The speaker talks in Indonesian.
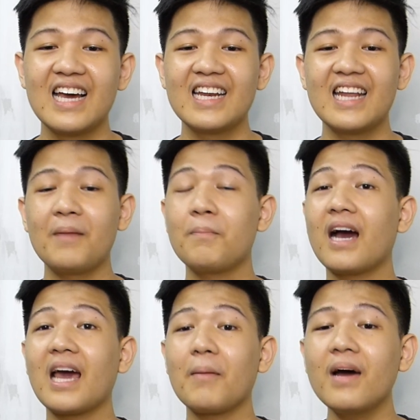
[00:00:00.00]
Dan
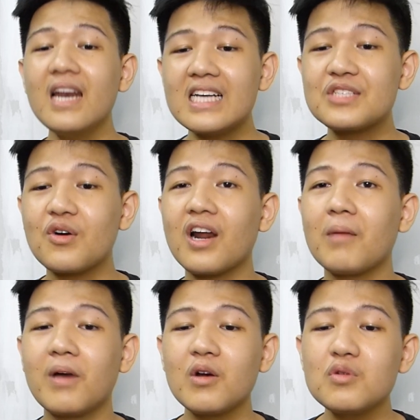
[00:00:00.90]
bagaimana
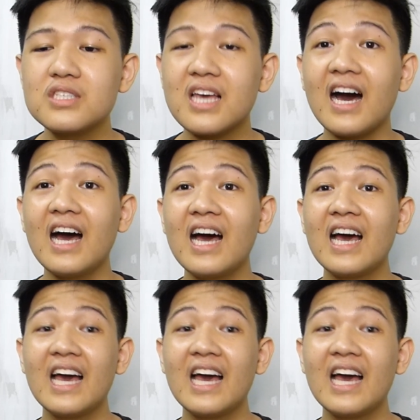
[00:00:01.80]
seorang manusia